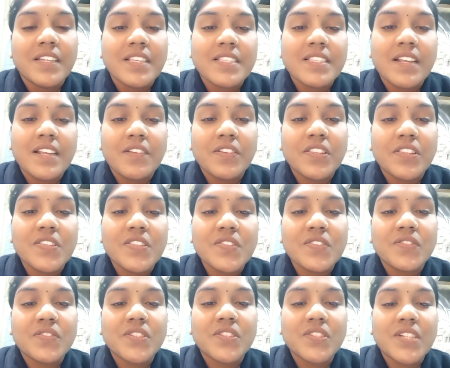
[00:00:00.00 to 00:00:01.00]
సెలవు
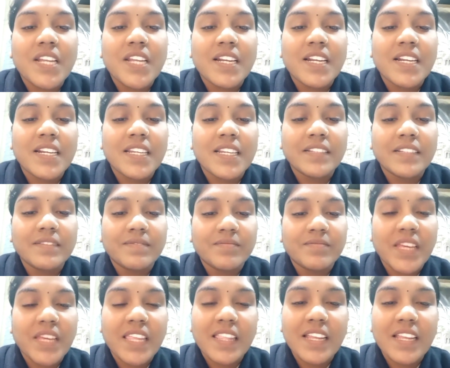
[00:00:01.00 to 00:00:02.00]
తీసుకుంటున్నానండి
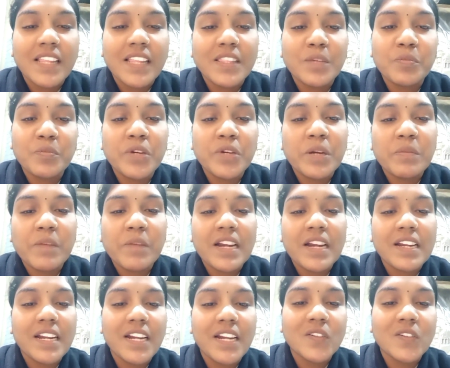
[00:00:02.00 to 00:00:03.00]
ఏదైనా తప్పుగా
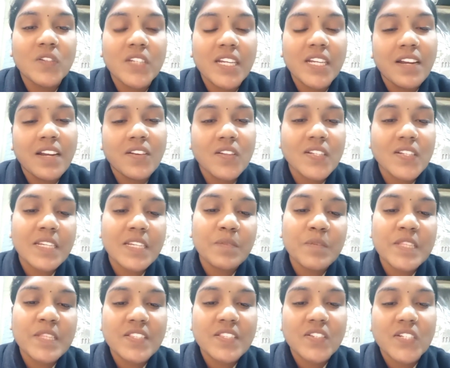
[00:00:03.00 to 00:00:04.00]
మాట్లాడుంటే నన్ను
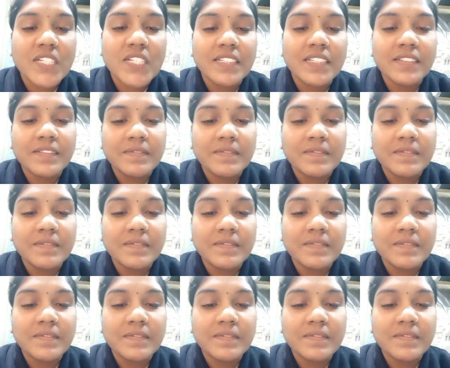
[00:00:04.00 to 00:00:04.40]
క్షమించండి